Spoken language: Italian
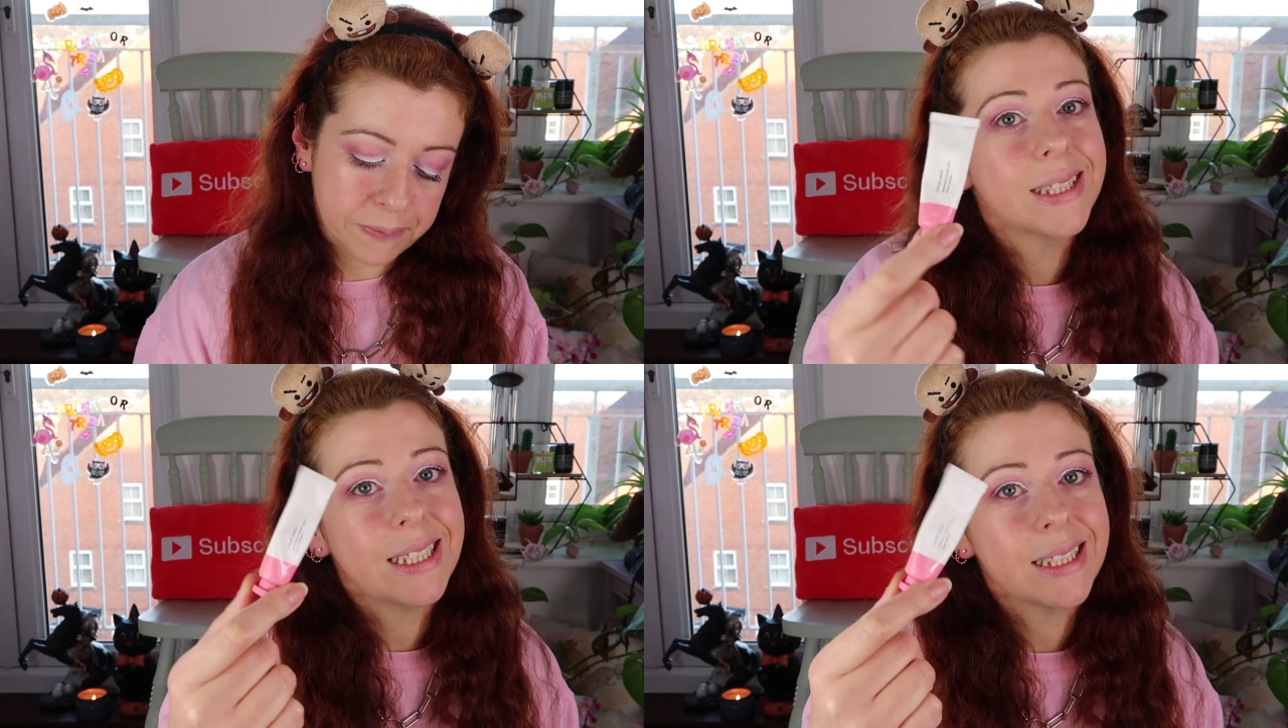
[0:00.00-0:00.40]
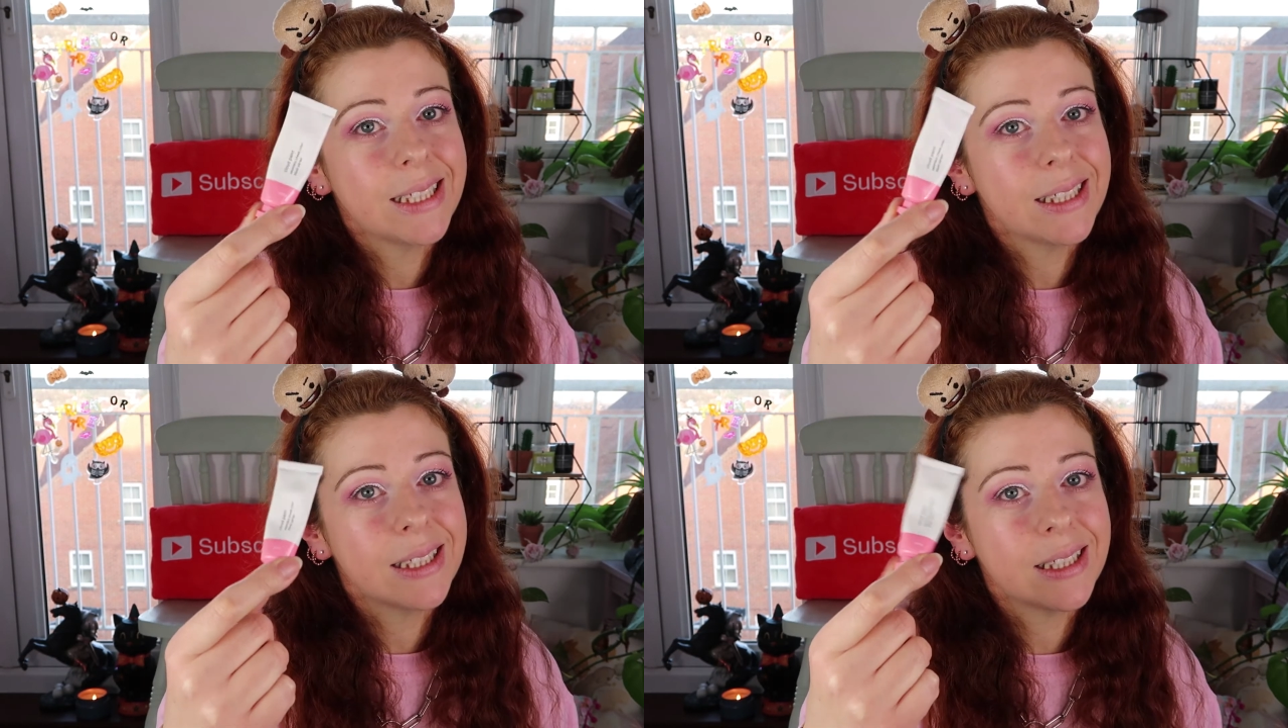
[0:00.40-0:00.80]
din
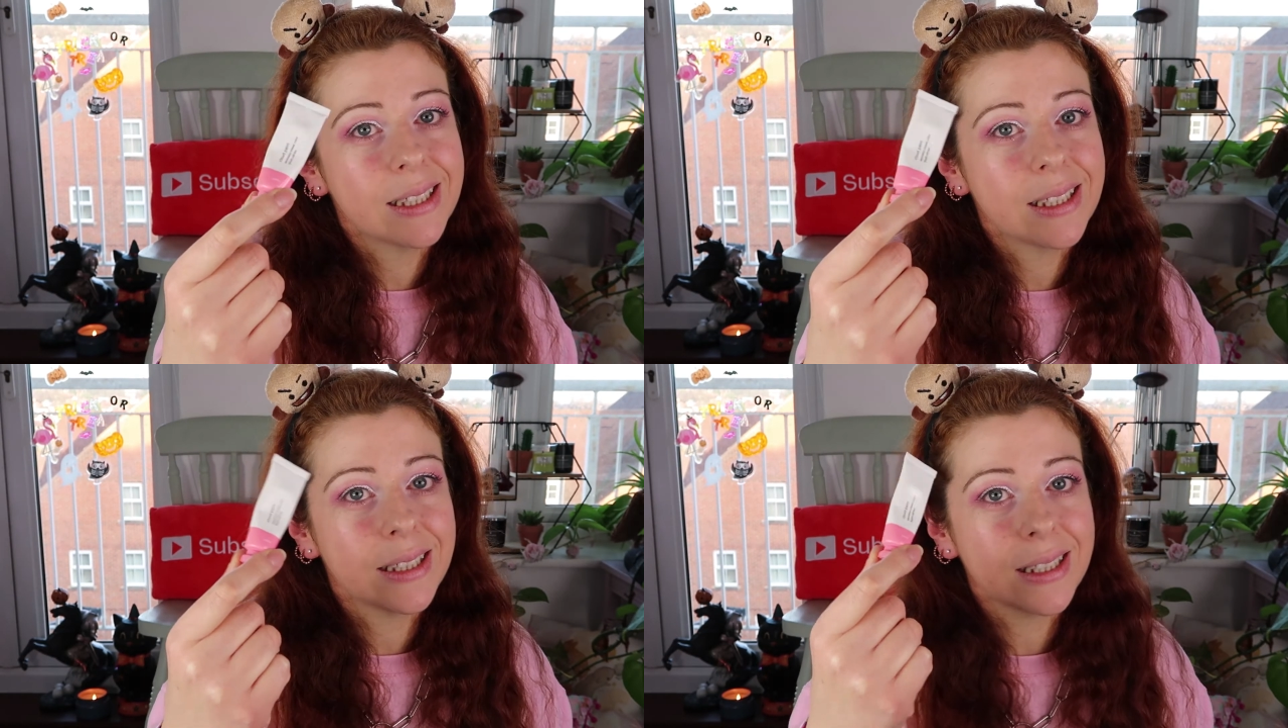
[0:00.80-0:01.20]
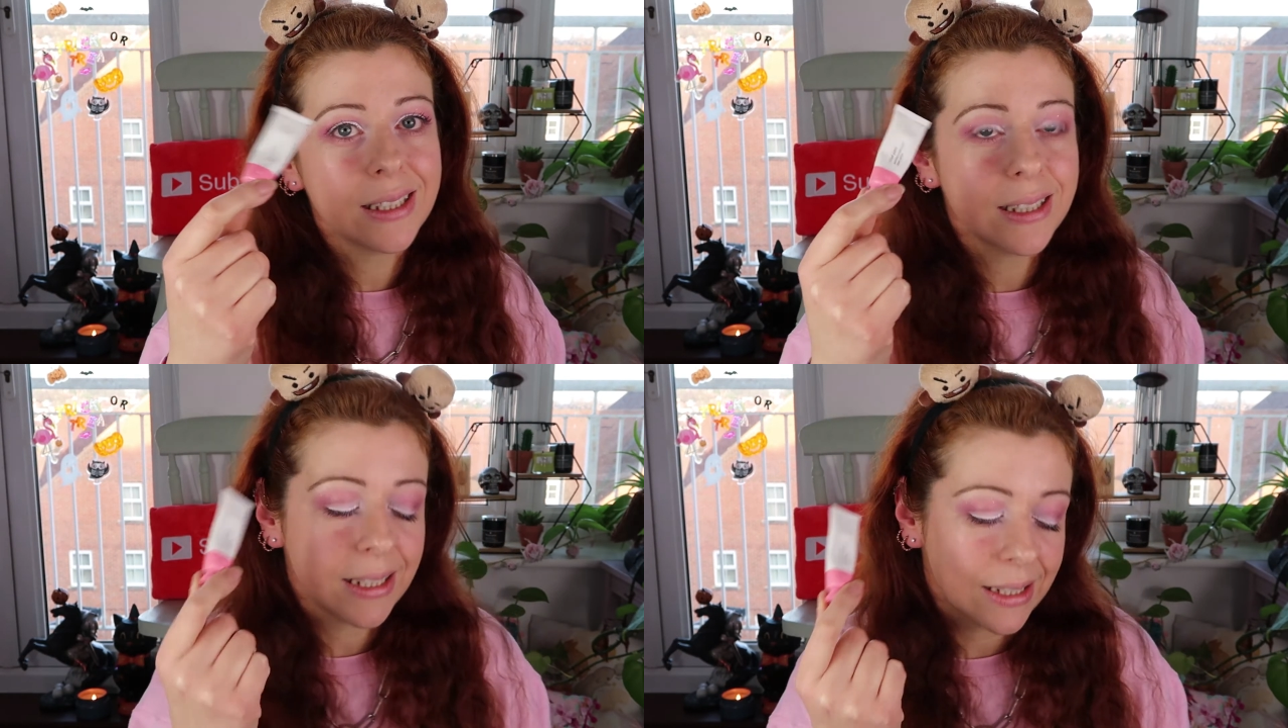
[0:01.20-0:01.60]
din
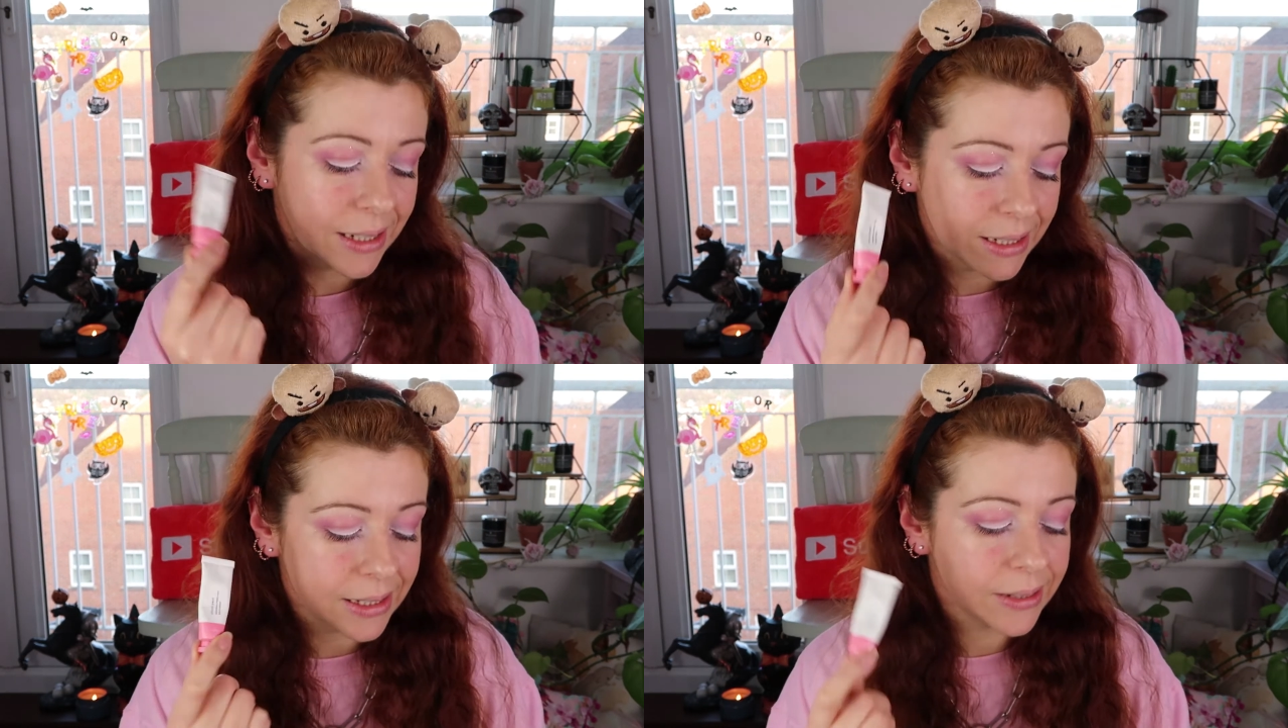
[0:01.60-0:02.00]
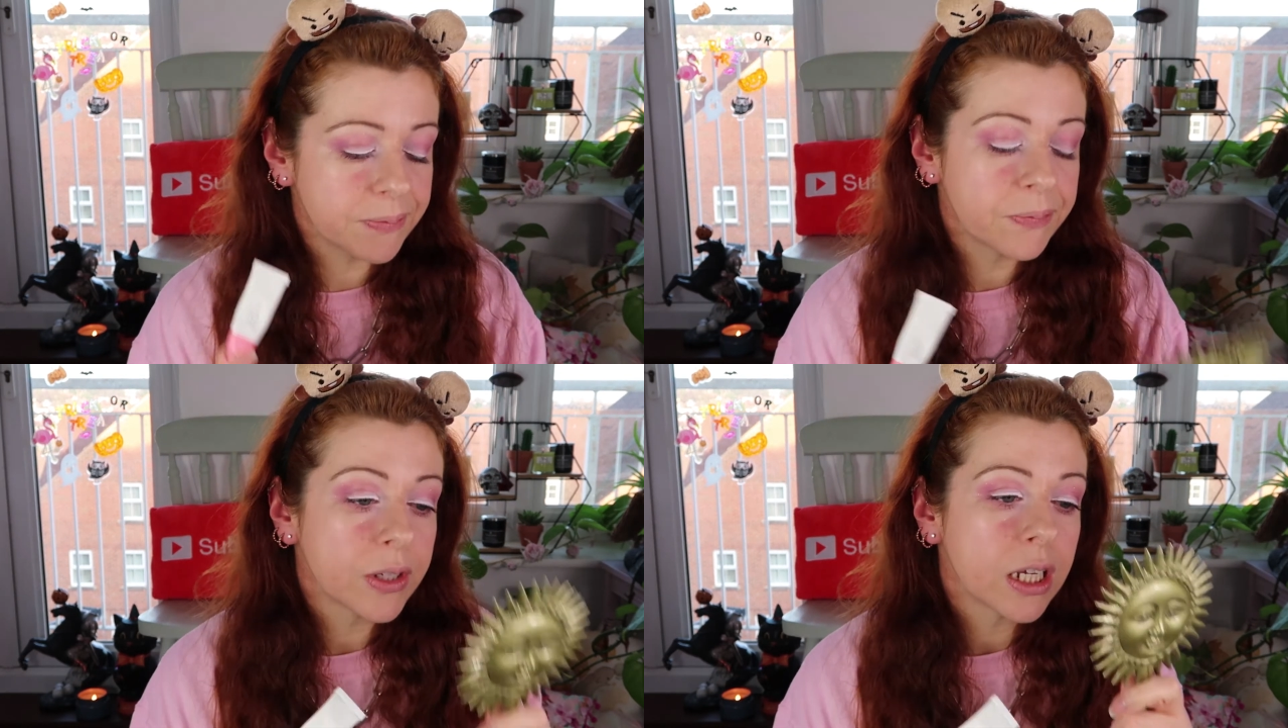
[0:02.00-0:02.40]
din